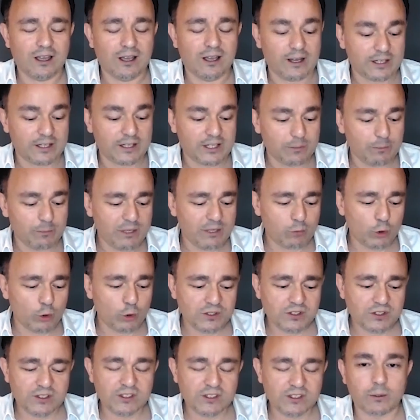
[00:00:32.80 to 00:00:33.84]
Erkin Bey bugün
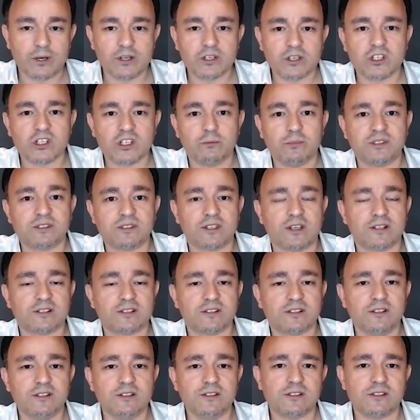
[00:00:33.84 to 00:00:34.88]
sizle başlayalım
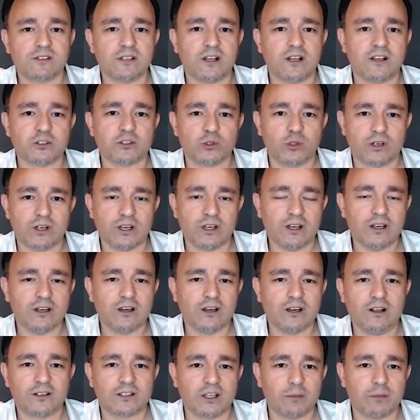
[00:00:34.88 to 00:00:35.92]
isterseniz. Daha sonra
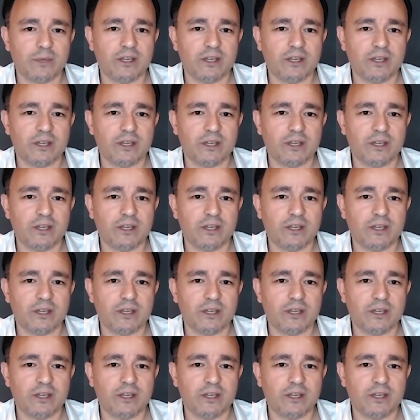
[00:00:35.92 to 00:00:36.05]
Altan